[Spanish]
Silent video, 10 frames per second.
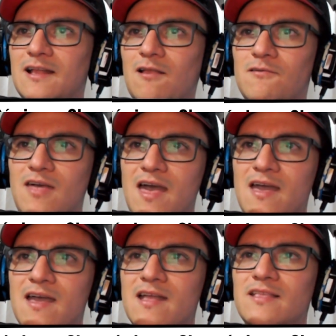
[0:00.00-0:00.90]

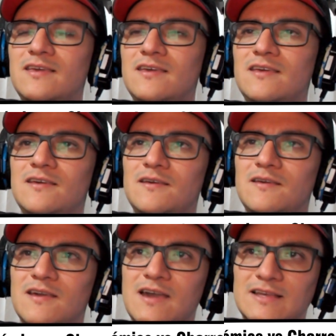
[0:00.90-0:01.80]
Ryodan
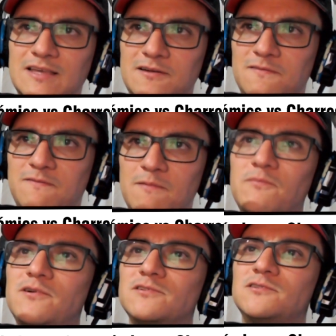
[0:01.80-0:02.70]
y, cazadores
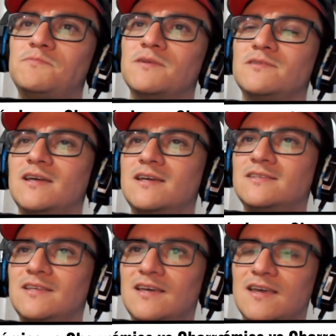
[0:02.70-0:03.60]
famosos,
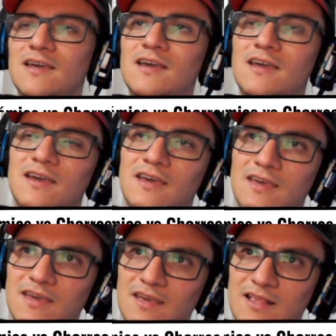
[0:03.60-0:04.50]
personajes de
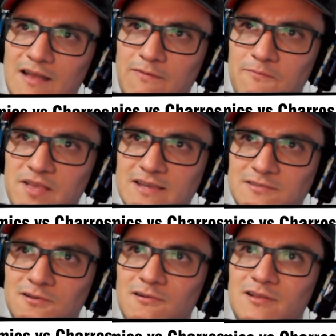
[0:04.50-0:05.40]
la familia
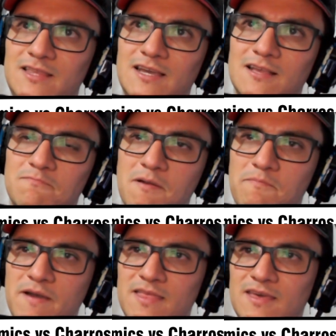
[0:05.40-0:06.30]
Solie, que el
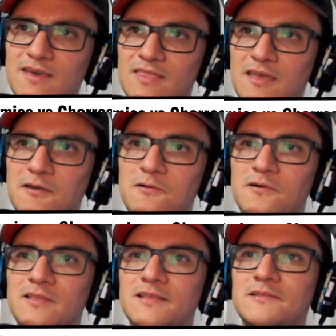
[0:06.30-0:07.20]
papá de, de
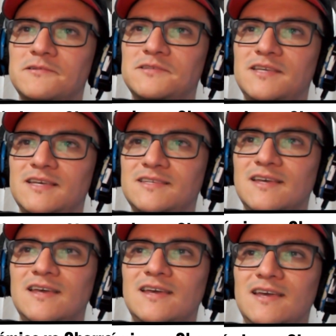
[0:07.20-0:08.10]
Gon, entonces...
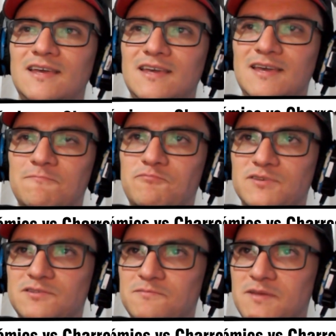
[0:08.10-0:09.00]
Eh,
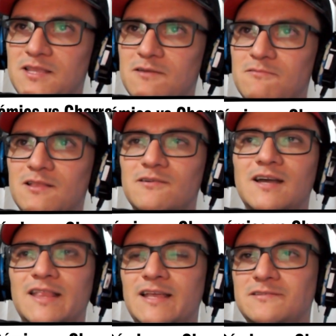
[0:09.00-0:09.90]
pues son 24
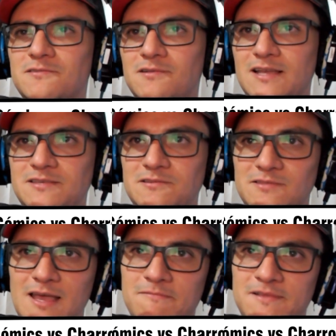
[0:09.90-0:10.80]
cartas
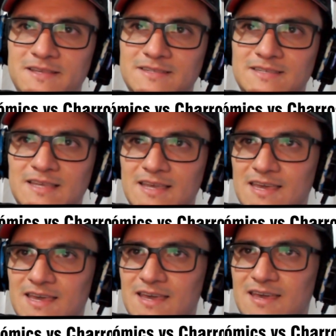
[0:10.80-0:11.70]
coleccionables. Dicen
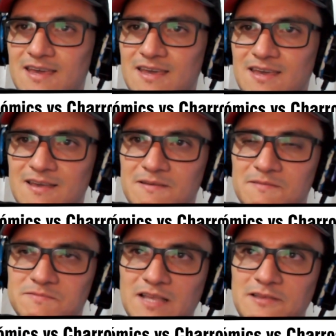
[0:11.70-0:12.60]
que
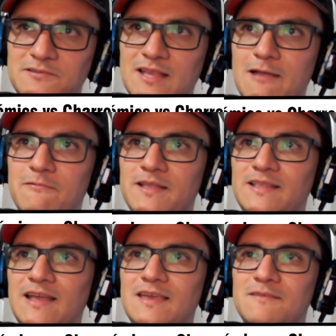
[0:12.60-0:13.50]
eh, salieron a la
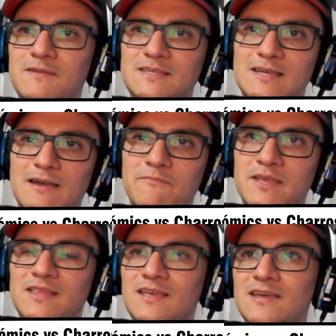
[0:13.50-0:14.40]
venta y
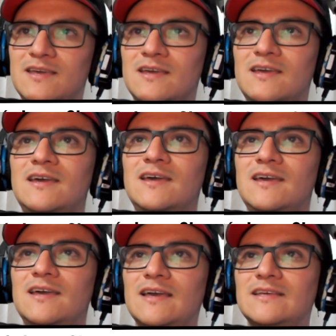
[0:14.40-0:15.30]
básicamente
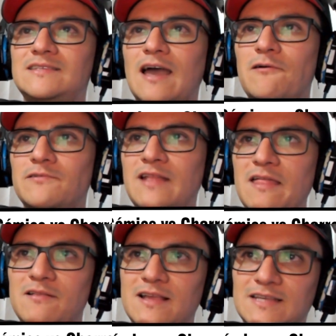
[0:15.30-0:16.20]
eh, se
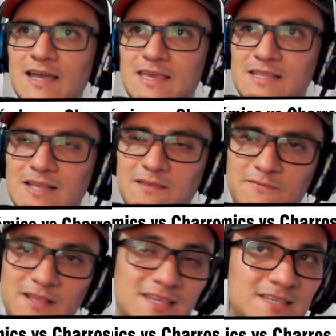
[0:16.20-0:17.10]
agotaron las cajitas
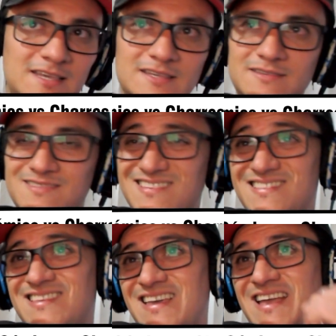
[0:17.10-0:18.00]
felices.
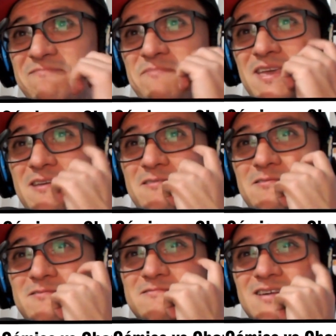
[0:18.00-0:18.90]
En
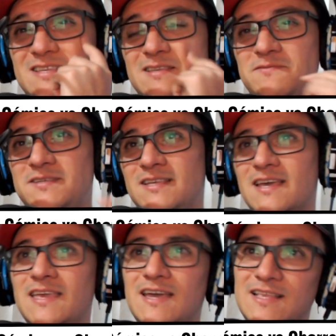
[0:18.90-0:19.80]
México es difícil
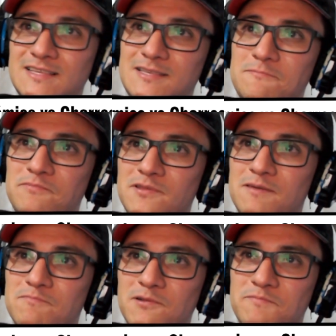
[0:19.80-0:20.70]
que lleguen este tipo
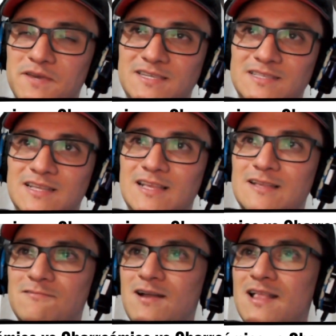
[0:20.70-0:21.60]
de propiedades
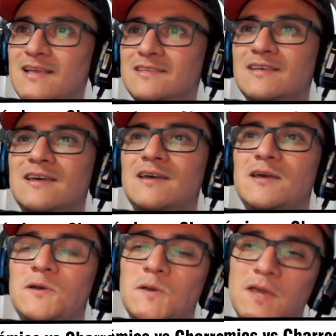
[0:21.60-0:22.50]
intelectuales.
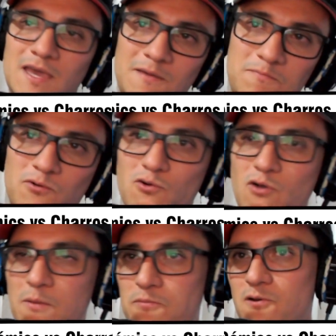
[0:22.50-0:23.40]

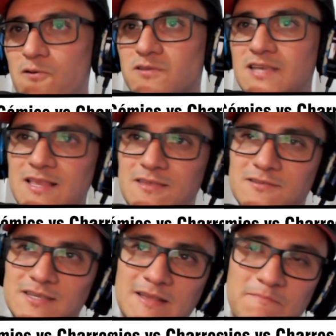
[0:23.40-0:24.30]
poco a poco se han ido
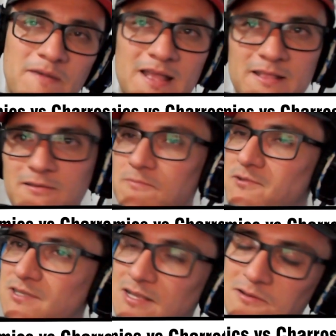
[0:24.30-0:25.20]
destapando.
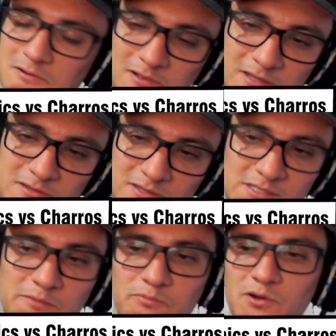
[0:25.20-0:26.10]
Hemos tenido colecciones
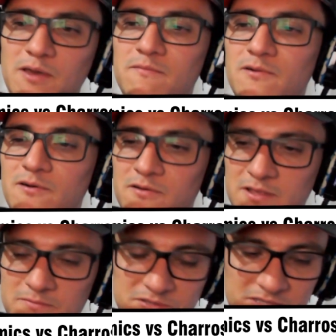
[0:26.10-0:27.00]
de
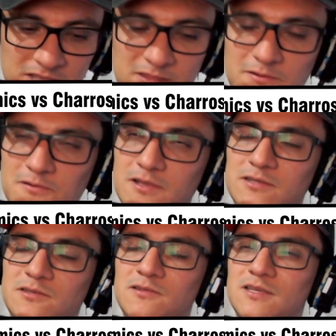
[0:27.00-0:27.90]
Pokémon. Hemos tenido
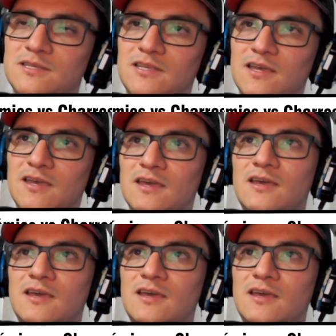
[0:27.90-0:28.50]
colecciones de